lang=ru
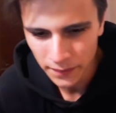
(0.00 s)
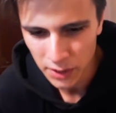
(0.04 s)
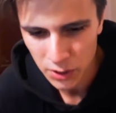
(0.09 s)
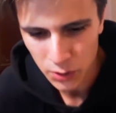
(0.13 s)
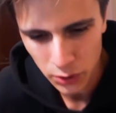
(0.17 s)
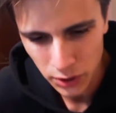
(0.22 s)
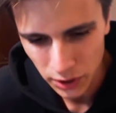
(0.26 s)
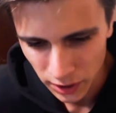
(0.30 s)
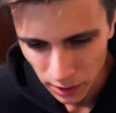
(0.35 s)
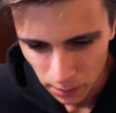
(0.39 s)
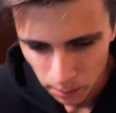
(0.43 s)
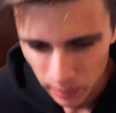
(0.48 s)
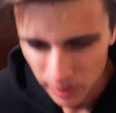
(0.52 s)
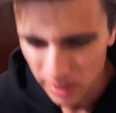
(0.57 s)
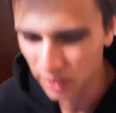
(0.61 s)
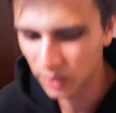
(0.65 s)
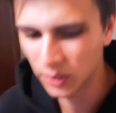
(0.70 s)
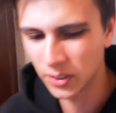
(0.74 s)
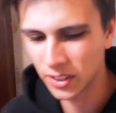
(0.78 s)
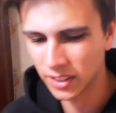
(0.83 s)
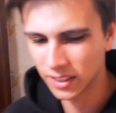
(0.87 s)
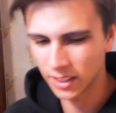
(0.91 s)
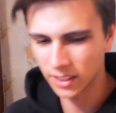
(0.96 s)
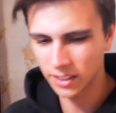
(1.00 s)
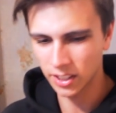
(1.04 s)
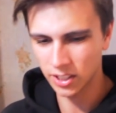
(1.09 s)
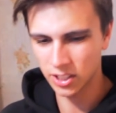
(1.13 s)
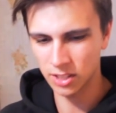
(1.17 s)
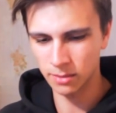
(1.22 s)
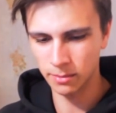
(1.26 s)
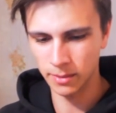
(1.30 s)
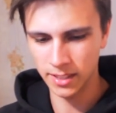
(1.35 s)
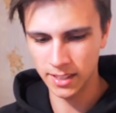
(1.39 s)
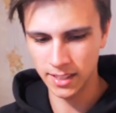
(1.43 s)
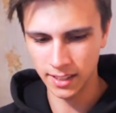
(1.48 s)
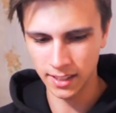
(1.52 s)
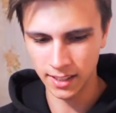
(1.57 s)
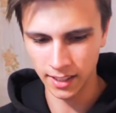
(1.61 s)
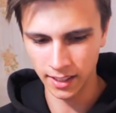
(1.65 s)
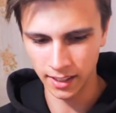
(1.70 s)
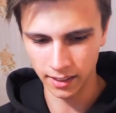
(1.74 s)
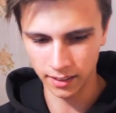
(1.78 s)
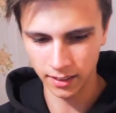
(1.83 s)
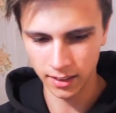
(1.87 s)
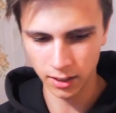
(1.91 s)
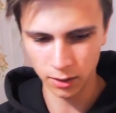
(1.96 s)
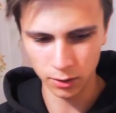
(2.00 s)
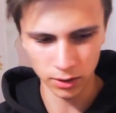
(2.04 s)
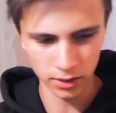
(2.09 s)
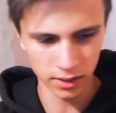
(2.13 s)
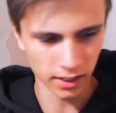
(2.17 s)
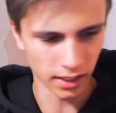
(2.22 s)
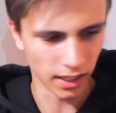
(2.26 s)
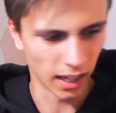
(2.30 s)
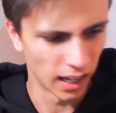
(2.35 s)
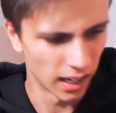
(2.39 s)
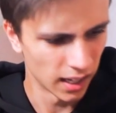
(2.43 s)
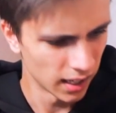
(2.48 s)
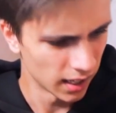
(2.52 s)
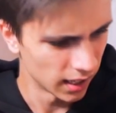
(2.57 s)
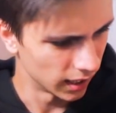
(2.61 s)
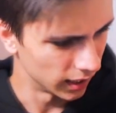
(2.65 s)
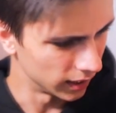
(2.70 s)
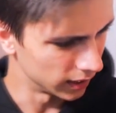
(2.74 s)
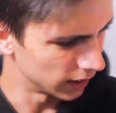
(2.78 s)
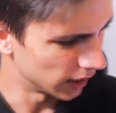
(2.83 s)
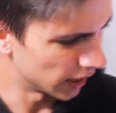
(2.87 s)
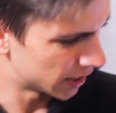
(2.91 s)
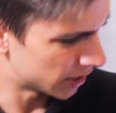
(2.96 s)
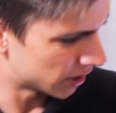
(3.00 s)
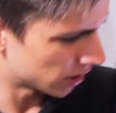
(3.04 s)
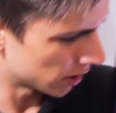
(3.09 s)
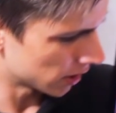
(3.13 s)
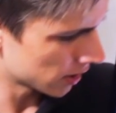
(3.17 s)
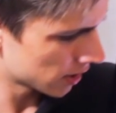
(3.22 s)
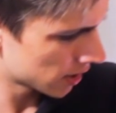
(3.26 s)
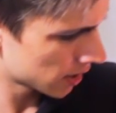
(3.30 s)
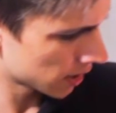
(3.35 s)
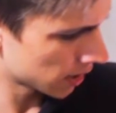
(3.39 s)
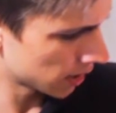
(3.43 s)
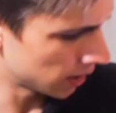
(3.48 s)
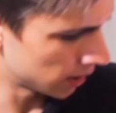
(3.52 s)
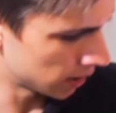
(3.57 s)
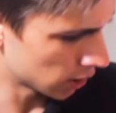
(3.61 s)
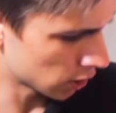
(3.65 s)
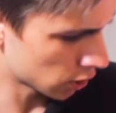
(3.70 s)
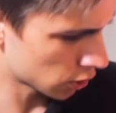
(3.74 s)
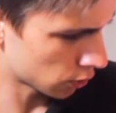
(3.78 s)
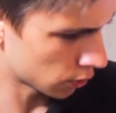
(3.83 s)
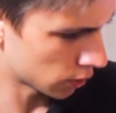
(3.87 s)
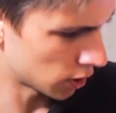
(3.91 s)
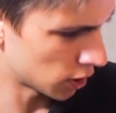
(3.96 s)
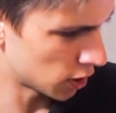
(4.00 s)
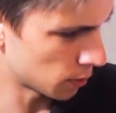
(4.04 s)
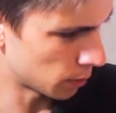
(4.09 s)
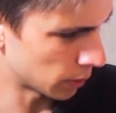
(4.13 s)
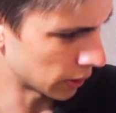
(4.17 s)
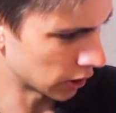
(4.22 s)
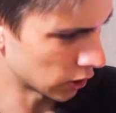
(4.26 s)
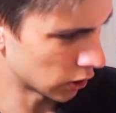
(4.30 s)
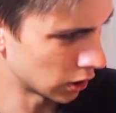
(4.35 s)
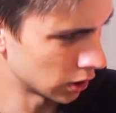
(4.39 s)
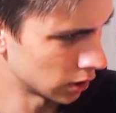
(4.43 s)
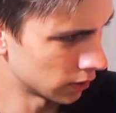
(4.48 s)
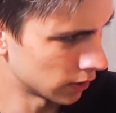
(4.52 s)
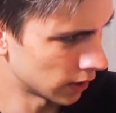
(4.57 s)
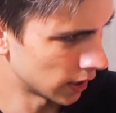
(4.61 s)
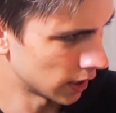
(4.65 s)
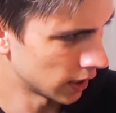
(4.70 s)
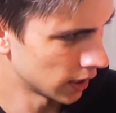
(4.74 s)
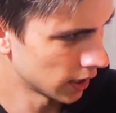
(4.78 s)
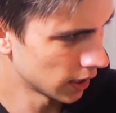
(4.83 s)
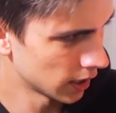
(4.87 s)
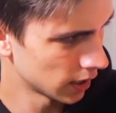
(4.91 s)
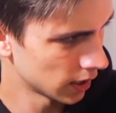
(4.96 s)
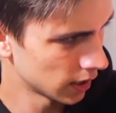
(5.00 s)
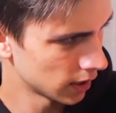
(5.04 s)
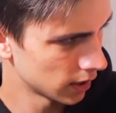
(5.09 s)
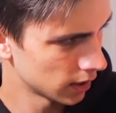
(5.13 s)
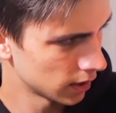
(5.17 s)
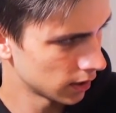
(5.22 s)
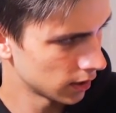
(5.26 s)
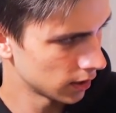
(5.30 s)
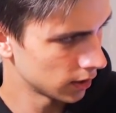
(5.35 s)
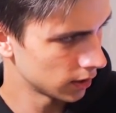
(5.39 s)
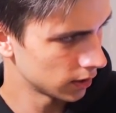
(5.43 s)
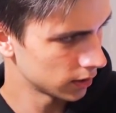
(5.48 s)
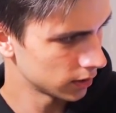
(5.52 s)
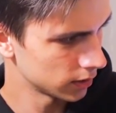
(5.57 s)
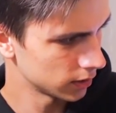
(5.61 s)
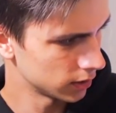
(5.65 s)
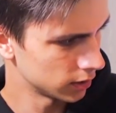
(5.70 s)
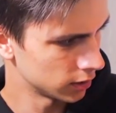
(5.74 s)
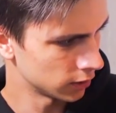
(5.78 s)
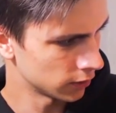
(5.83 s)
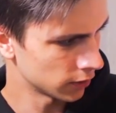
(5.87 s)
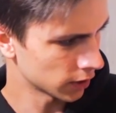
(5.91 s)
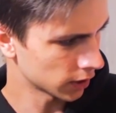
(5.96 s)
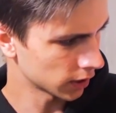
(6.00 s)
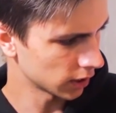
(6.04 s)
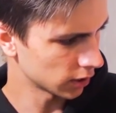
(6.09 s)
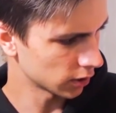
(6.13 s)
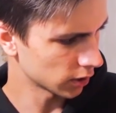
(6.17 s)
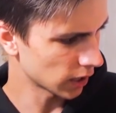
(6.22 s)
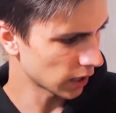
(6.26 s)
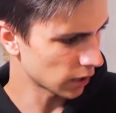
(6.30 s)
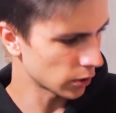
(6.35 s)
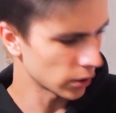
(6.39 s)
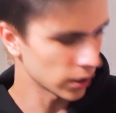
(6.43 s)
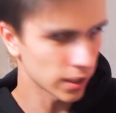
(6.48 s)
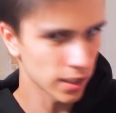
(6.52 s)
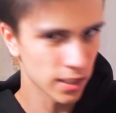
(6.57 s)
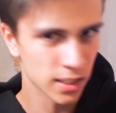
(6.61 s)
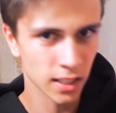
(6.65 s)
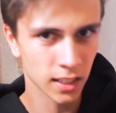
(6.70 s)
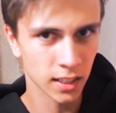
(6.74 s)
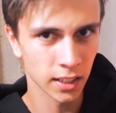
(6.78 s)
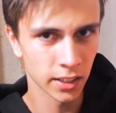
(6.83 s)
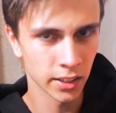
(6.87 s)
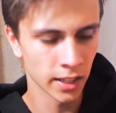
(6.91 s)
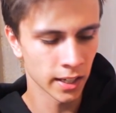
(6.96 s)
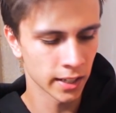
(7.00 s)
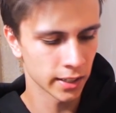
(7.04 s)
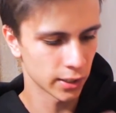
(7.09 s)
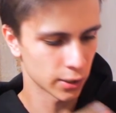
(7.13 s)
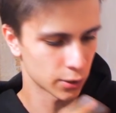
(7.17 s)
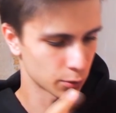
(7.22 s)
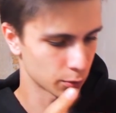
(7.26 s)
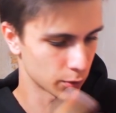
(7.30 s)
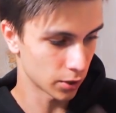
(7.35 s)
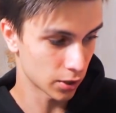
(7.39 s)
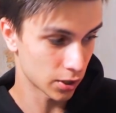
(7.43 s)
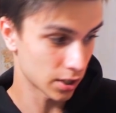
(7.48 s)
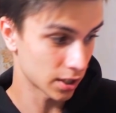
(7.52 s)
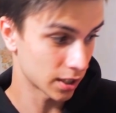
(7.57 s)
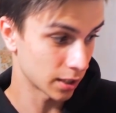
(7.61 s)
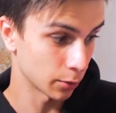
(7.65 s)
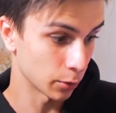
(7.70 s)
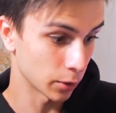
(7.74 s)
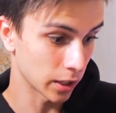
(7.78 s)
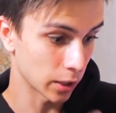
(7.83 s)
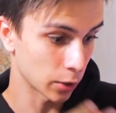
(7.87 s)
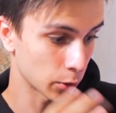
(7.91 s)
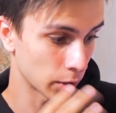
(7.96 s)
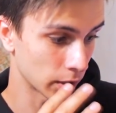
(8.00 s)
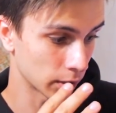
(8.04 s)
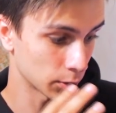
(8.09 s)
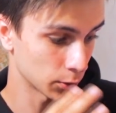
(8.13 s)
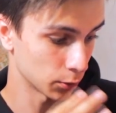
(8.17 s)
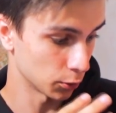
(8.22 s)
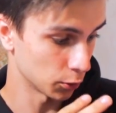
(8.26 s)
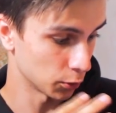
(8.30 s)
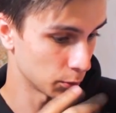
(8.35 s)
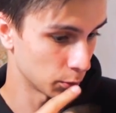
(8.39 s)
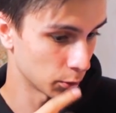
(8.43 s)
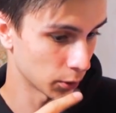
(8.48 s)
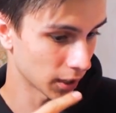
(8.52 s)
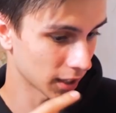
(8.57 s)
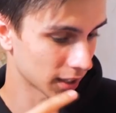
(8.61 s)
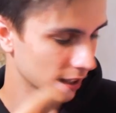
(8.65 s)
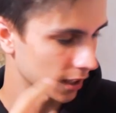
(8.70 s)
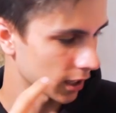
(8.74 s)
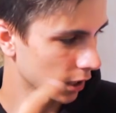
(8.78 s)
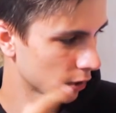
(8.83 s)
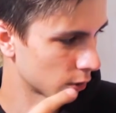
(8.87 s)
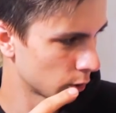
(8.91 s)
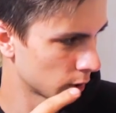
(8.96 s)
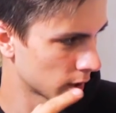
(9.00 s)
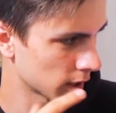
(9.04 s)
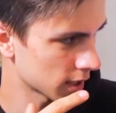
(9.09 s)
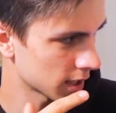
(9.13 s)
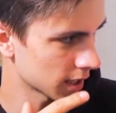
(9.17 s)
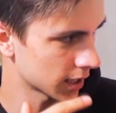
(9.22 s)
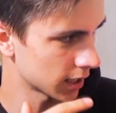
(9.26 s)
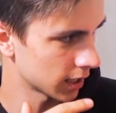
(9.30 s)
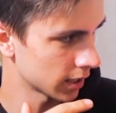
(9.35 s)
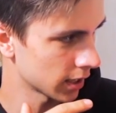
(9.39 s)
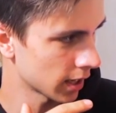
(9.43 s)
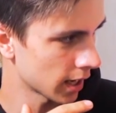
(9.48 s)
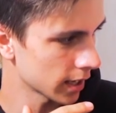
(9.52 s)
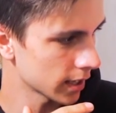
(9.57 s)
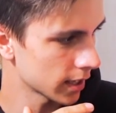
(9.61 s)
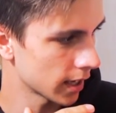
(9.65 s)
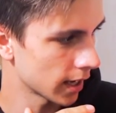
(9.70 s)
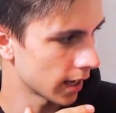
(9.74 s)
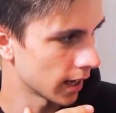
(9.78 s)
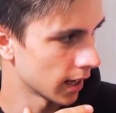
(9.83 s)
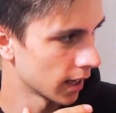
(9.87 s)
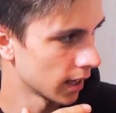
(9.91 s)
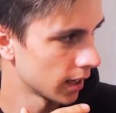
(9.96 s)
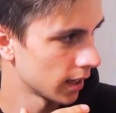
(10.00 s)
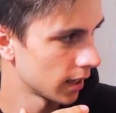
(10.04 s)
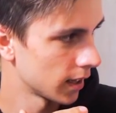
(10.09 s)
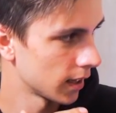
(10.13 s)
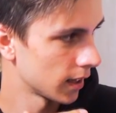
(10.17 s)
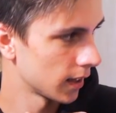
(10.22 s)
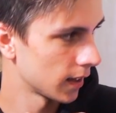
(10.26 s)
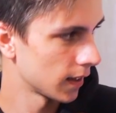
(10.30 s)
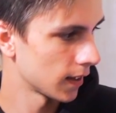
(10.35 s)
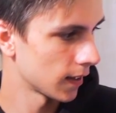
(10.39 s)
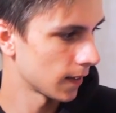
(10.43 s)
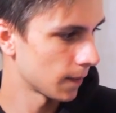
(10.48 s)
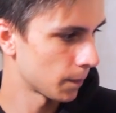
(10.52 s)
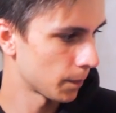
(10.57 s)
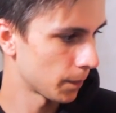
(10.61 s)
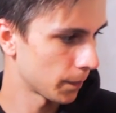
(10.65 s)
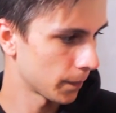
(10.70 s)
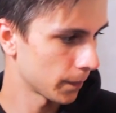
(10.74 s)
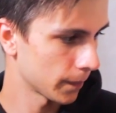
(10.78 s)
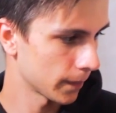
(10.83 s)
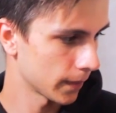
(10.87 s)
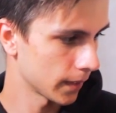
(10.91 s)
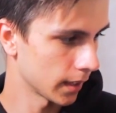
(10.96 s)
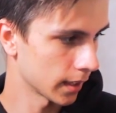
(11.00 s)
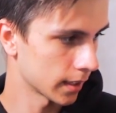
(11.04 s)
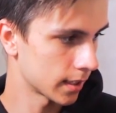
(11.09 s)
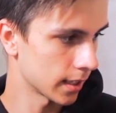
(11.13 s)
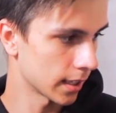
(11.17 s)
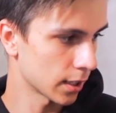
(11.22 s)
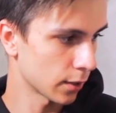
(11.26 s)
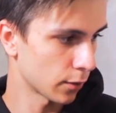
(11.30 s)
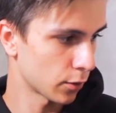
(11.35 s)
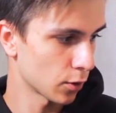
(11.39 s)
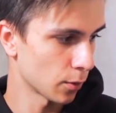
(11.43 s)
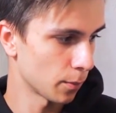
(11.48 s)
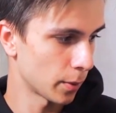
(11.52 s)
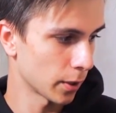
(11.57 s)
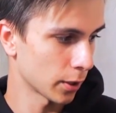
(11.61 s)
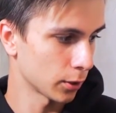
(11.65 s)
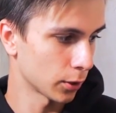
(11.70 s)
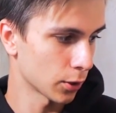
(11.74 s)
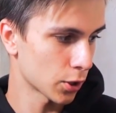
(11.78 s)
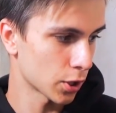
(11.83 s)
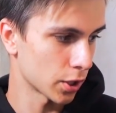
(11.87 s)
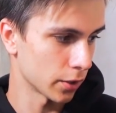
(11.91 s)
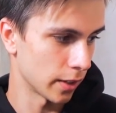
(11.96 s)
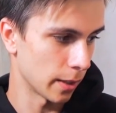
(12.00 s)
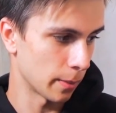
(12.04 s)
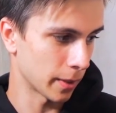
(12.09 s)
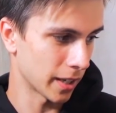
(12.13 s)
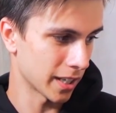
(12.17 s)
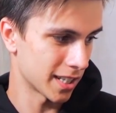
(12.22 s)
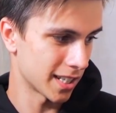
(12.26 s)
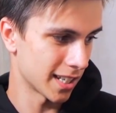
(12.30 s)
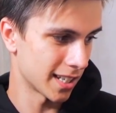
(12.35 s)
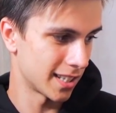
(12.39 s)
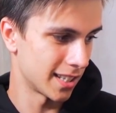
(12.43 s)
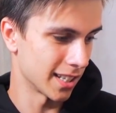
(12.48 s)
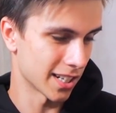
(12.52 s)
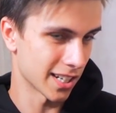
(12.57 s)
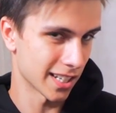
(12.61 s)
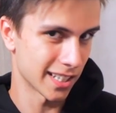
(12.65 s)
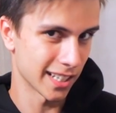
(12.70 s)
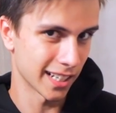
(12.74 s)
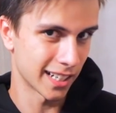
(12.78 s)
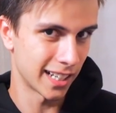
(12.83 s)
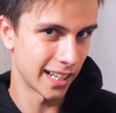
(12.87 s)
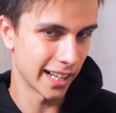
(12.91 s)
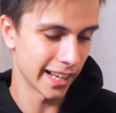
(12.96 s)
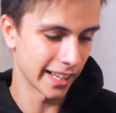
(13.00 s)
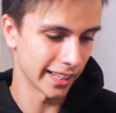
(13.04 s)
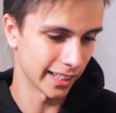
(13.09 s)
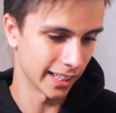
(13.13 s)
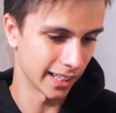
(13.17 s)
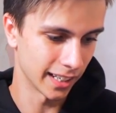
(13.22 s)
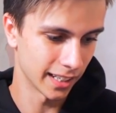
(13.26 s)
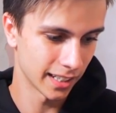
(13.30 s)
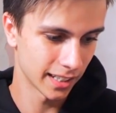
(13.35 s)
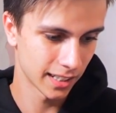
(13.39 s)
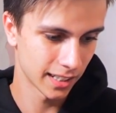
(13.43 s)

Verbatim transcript: что-то написано не на нашем языке, а какой-то латинский или что-то типа такого. Наверное, это какое-то заклинание, судя из того, какой это ноутбук, это какое-то заклинание. И, кстати, в чем прикол, что вебка здесь даже заклеена.